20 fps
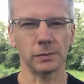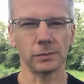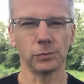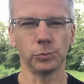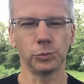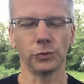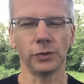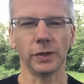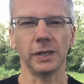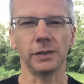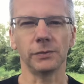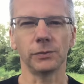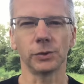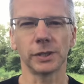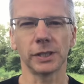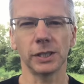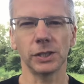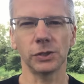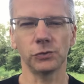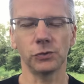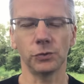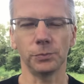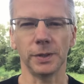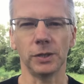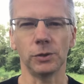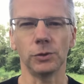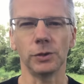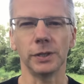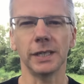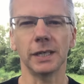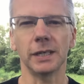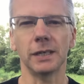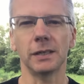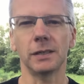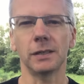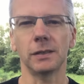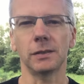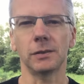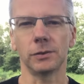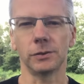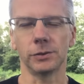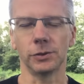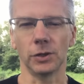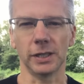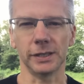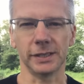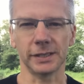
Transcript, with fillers: Vous pouvez aller voter. Je vous mets le lien euh, dans la